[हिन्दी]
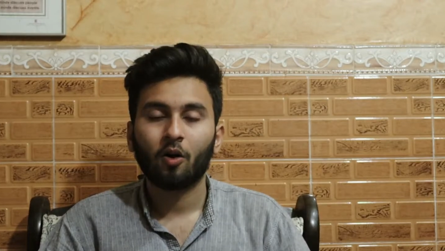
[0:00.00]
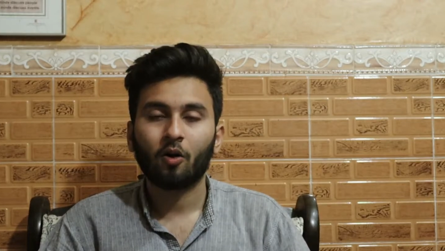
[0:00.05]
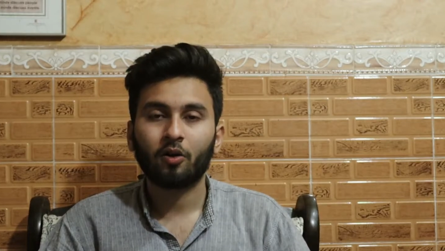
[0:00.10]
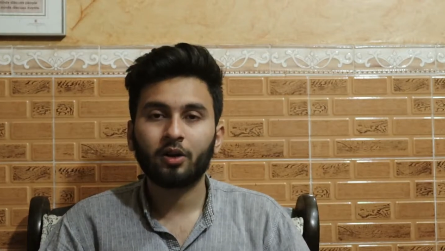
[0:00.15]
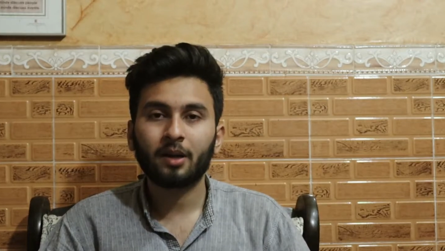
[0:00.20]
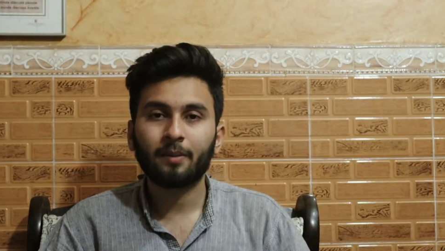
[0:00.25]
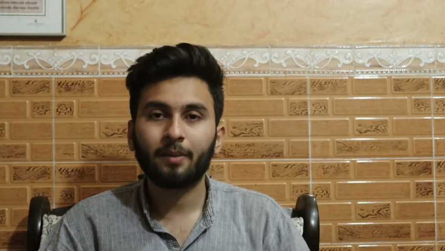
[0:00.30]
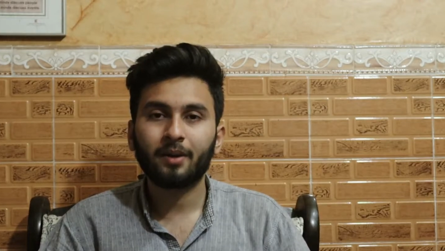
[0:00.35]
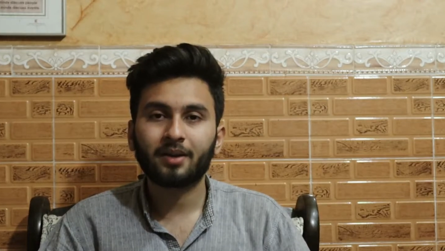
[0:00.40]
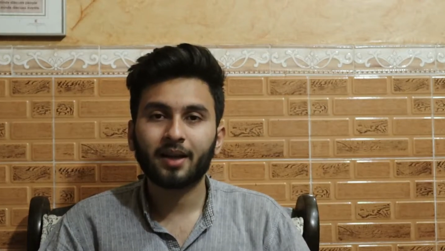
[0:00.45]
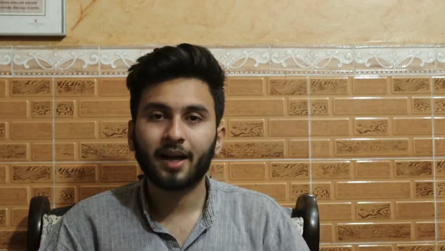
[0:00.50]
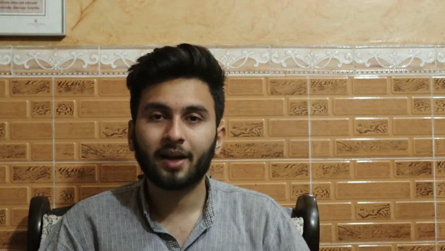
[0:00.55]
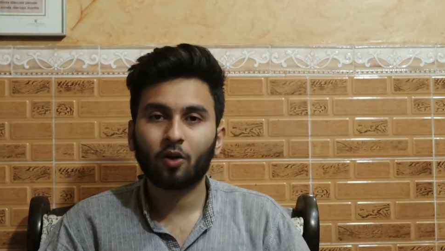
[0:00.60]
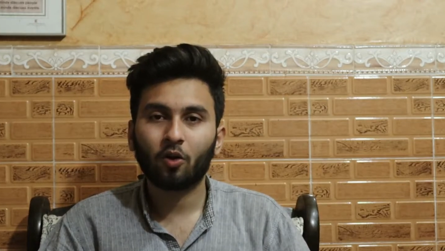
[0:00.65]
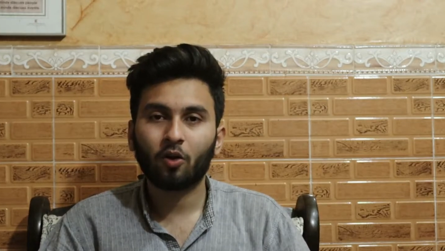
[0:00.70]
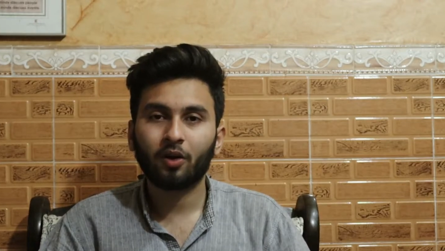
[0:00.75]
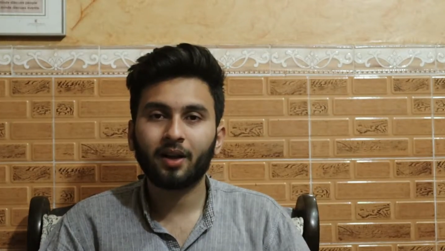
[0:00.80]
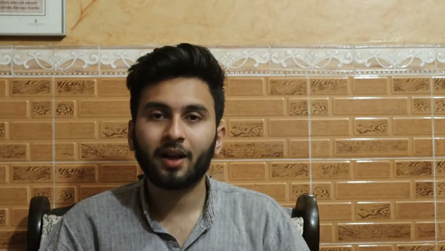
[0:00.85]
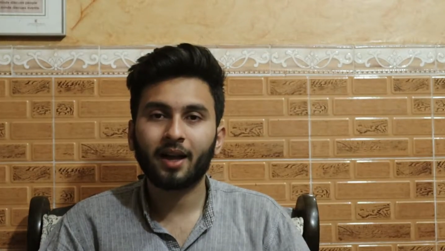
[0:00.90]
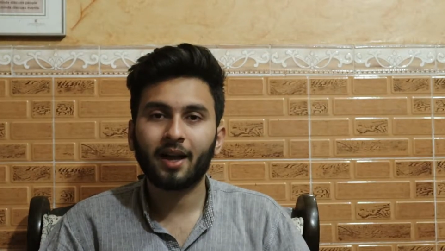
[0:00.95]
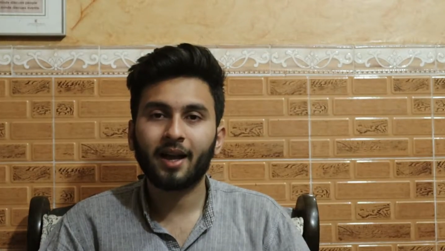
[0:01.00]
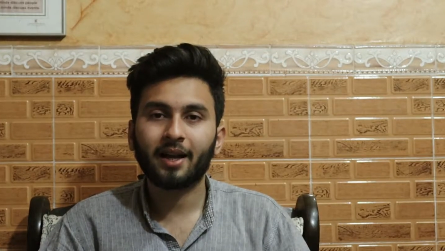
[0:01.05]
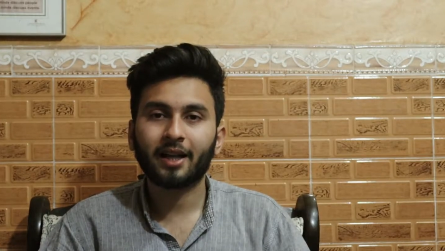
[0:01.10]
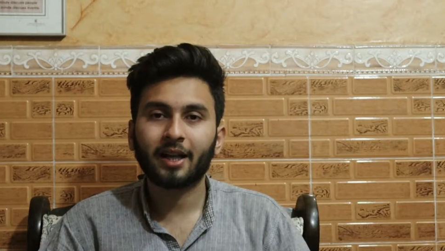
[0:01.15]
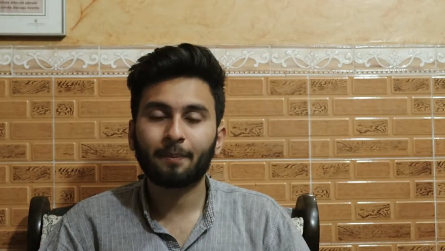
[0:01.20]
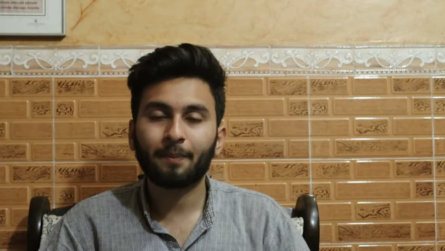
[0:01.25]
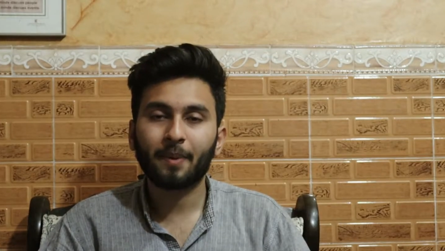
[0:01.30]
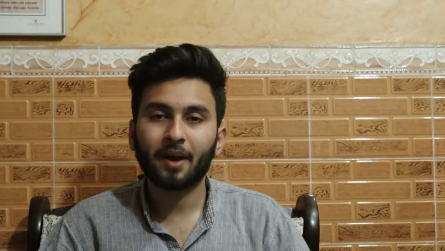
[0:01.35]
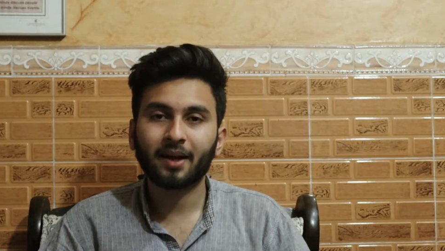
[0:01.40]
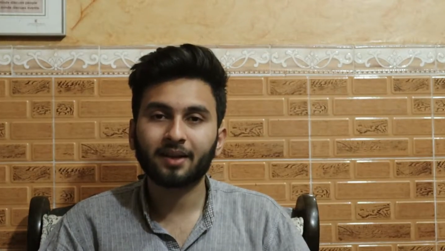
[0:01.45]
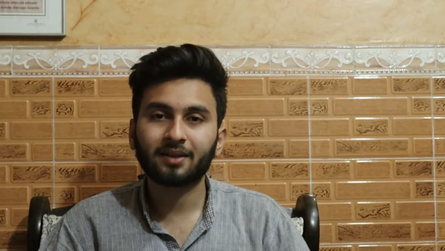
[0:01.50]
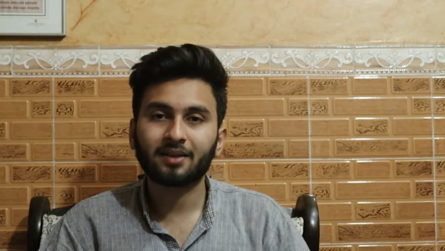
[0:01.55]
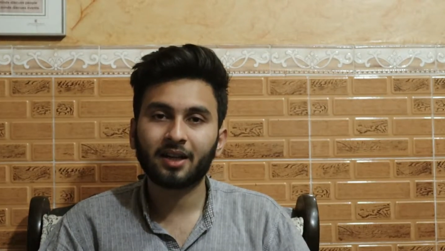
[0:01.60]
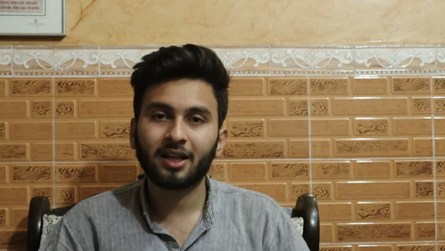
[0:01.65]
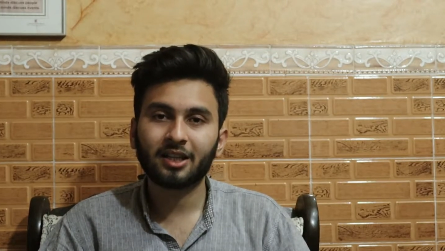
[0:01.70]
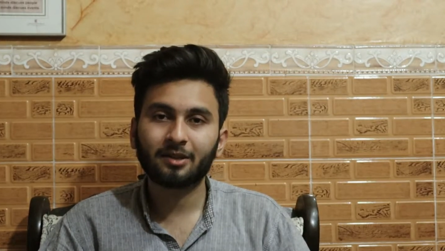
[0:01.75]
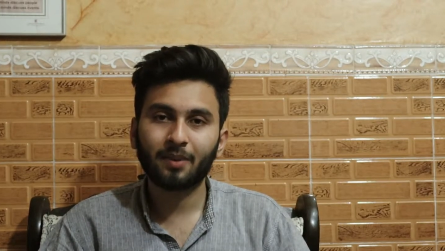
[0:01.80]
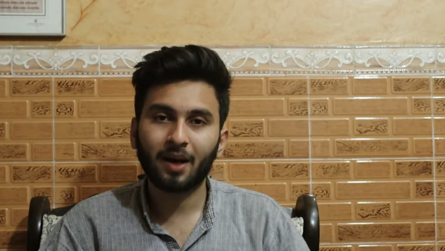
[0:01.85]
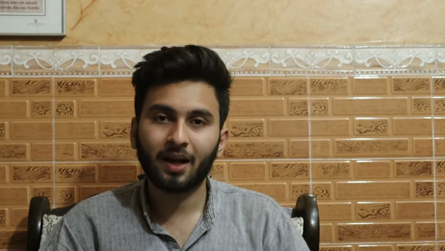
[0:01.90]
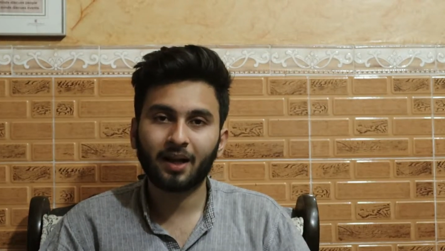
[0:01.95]
और ये भी डिसाइड हो गया है कि
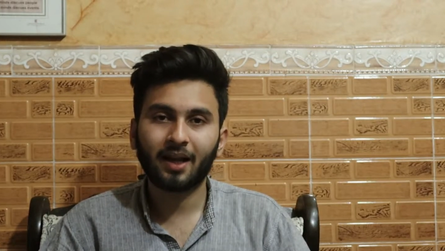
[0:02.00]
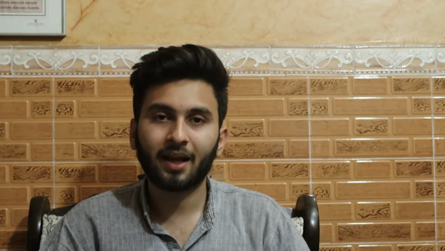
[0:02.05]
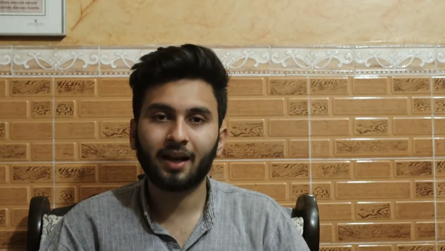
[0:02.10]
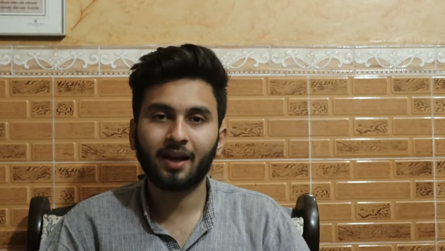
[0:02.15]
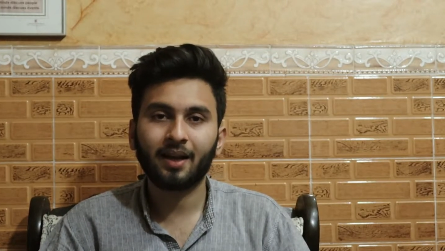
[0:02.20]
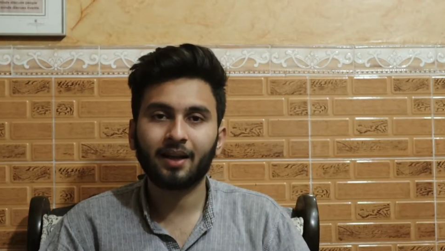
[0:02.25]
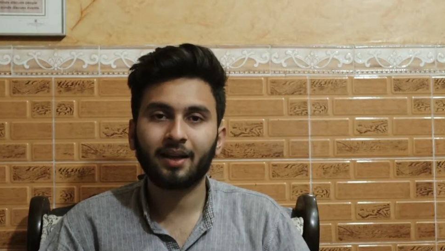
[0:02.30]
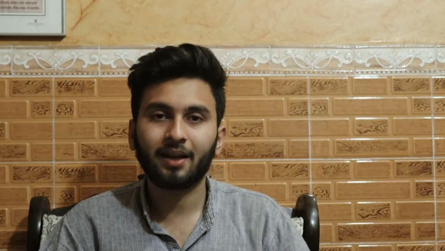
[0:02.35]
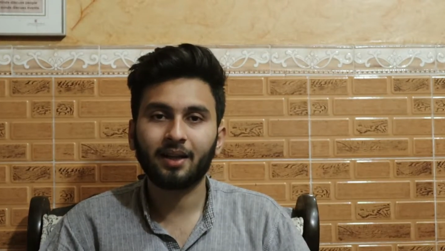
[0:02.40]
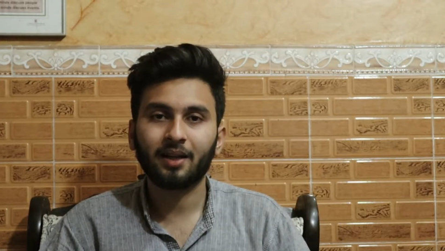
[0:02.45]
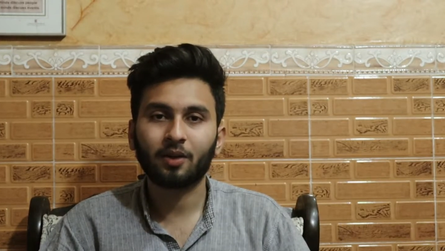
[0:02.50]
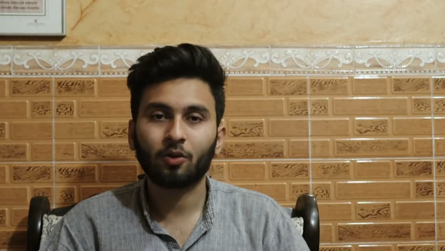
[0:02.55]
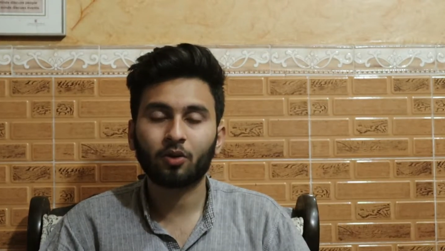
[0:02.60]
पाकिस्तान इसमें आगे खेलेगी